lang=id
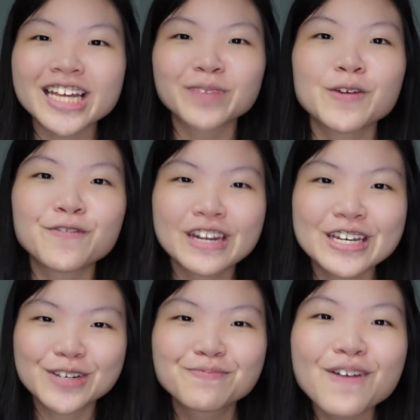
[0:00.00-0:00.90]
let me
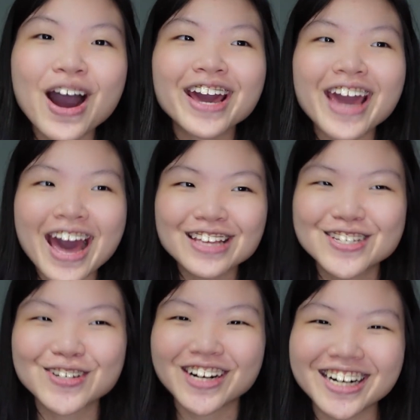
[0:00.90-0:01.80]
finish my
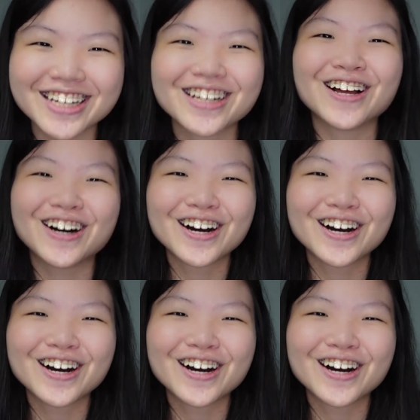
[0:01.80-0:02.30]
answer gitu loh